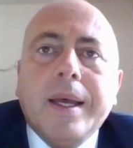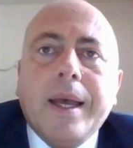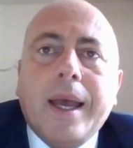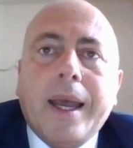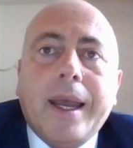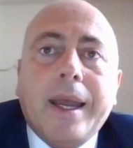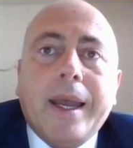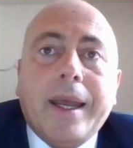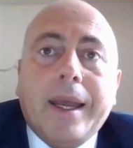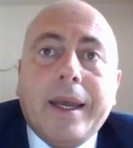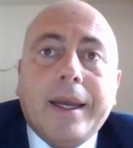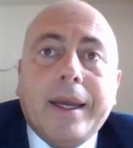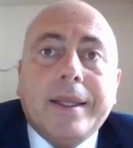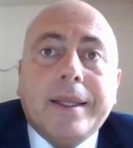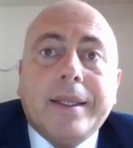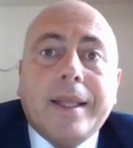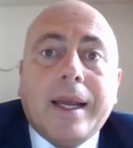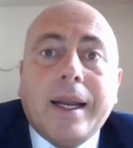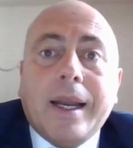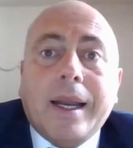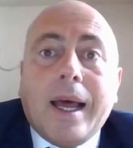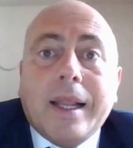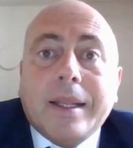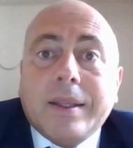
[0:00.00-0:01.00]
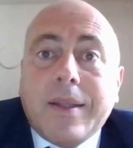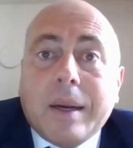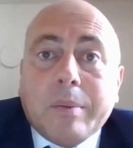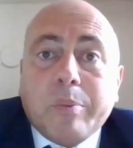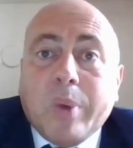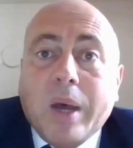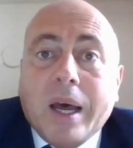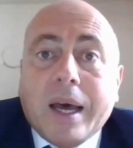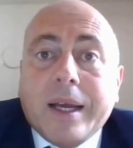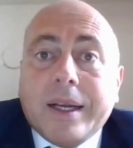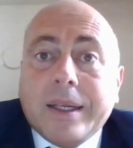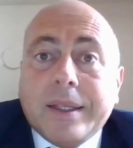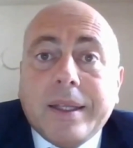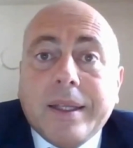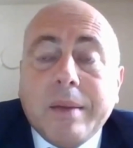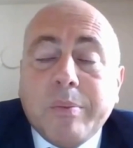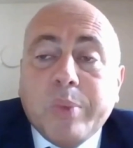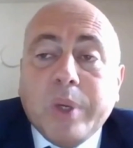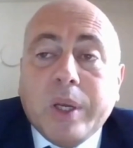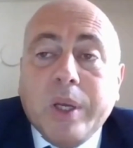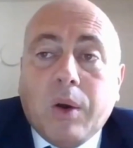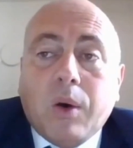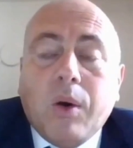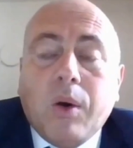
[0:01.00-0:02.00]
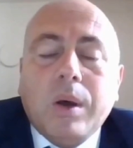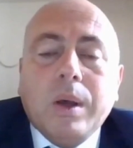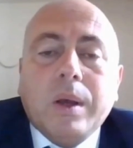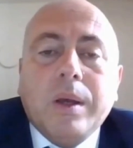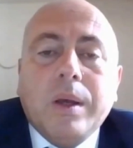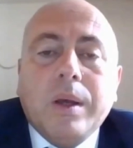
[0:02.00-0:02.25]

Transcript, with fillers: E eh, dall'altra parte però